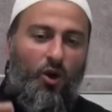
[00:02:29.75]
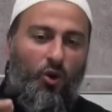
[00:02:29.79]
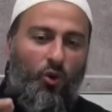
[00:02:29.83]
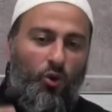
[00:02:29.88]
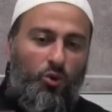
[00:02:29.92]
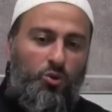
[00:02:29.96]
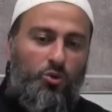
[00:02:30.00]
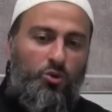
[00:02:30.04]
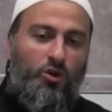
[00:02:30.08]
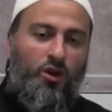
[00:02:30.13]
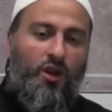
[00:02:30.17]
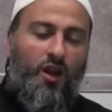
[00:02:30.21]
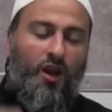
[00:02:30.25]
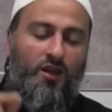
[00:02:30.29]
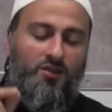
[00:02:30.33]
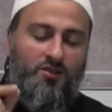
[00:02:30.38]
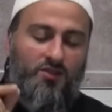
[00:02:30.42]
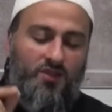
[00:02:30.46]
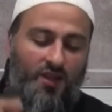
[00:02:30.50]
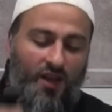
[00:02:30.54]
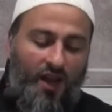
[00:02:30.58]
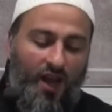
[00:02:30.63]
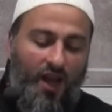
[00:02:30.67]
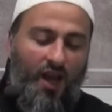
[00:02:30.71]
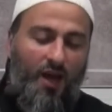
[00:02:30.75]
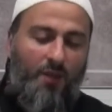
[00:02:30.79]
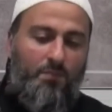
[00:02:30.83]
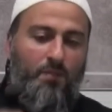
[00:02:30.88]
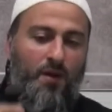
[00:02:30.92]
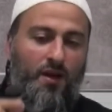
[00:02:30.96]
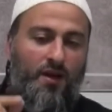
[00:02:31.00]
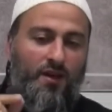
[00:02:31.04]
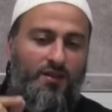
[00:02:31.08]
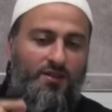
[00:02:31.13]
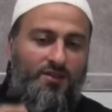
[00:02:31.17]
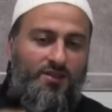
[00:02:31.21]
onunla zina
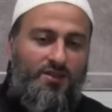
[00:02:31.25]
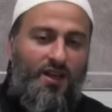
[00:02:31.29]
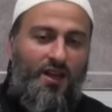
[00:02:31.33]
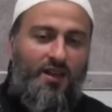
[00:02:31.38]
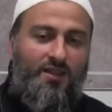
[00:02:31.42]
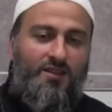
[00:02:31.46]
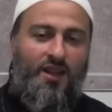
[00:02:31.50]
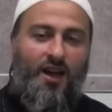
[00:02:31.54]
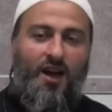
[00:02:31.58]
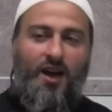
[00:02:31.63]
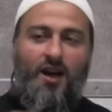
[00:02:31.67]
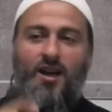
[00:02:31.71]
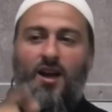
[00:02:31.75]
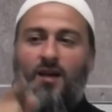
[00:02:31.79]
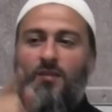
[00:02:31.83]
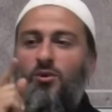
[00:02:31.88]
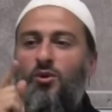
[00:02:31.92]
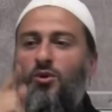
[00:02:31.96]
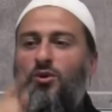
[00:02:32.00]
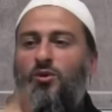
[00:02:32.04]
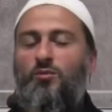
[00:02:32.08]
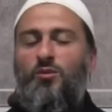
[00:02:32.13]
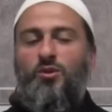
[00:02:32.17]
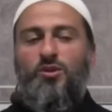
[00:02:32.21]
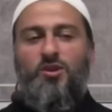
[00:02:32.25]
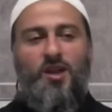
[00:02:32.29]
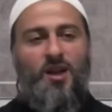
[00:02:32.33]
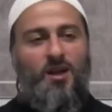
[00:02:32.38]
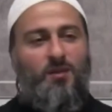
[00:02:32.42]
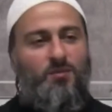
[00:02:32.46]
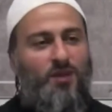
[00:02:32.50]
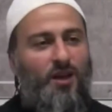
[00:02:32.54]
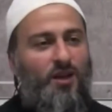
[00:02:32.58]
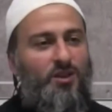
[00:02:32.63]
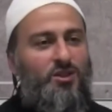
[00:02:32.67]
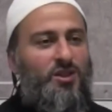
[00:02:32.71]
yapmak isteyen de aramıyor
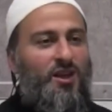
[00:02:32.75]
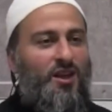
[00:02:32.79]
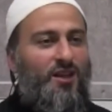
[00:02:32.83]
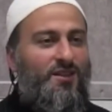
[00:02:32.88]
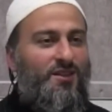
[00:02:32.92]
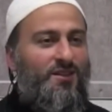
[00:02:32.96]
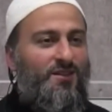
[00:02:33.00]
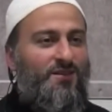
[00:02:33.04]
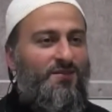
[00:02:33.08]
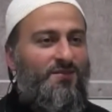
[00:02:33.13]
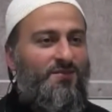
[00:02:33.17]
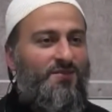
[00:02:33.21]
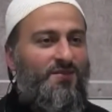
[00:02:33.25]
muhterem gençler.